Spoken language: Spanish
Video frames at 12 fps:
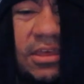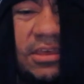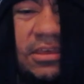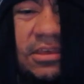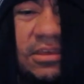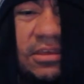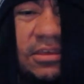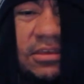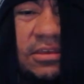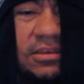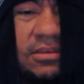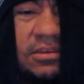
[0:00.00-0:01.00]

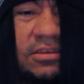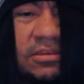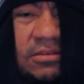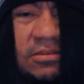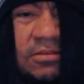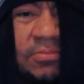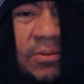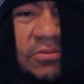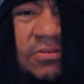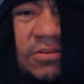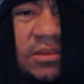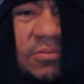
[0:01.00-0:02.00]
Y
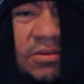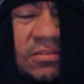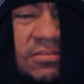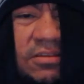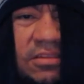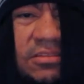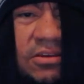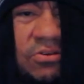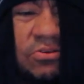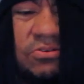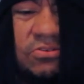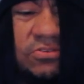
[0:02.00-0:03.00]
vamos a ver qué más les
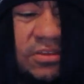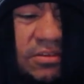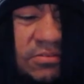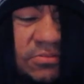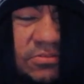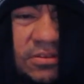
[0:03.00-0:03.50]
dejo, no sé,